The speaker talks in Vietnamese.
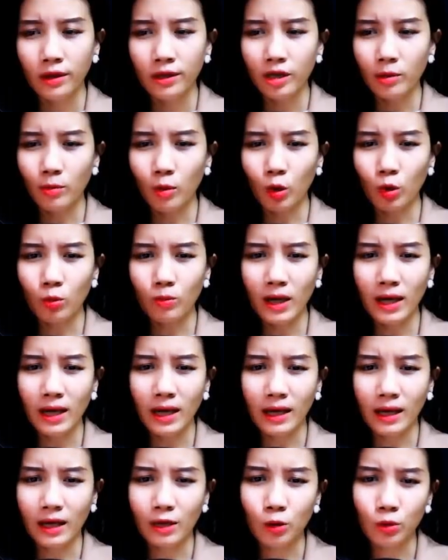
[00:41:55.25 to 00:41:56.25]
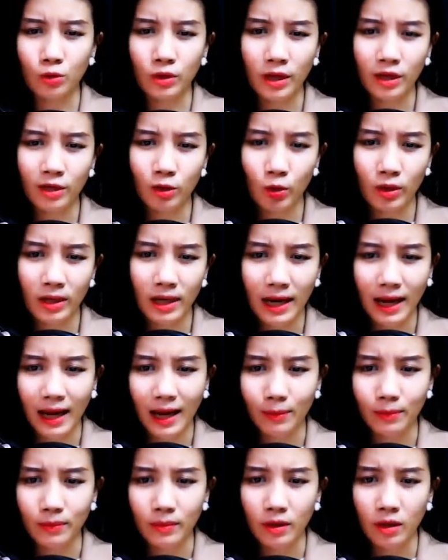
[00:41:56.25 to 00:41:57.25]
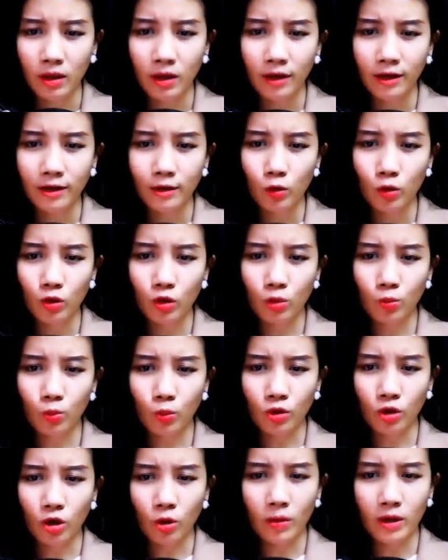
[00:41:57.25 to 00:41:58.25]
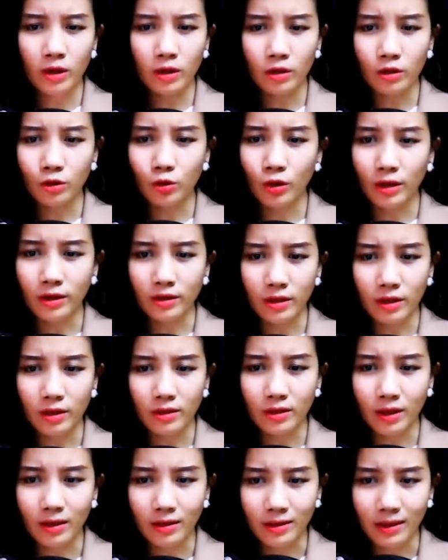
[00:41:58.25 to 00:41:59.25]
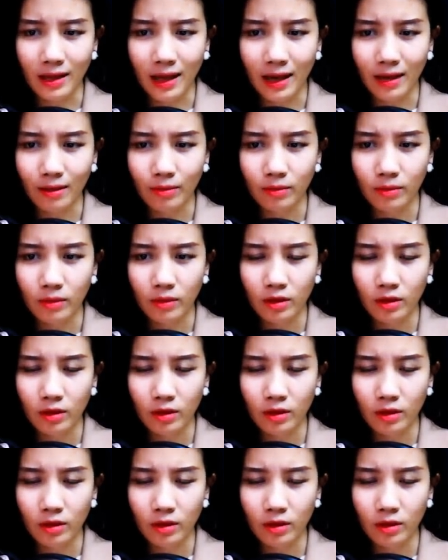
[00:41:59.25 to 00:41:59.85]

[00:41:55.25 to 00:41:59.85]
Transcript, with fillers: Nhưng mà hôm nay là ngày đầu tiên tôi đi làm. Tôi không muốn có bất cứ chuyện gì xảy ra.